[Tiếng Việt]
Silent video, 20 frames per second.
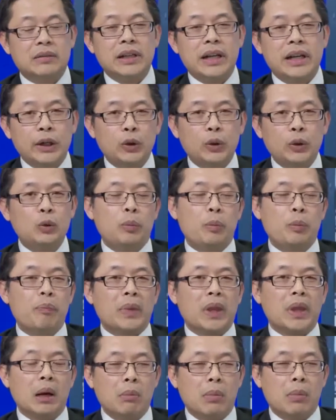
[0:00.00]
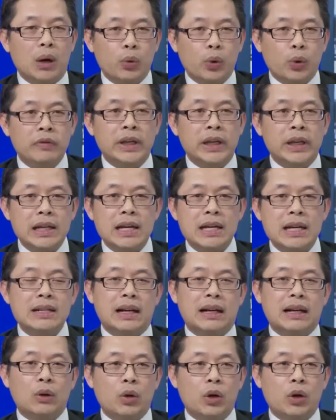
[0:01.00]
nếu mà quý vị nghĩ
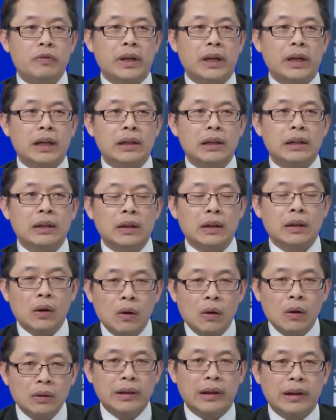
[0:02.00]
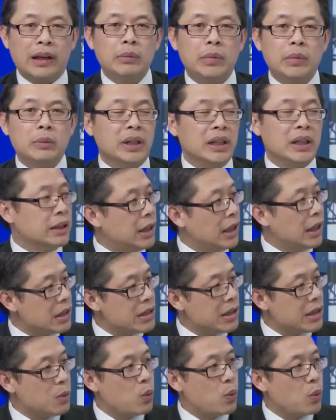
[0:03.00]
rằng là quý vị có thể bị bệnh
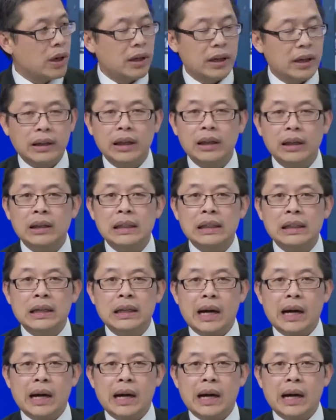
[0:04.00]
tăng xong hoặc là cái ừ.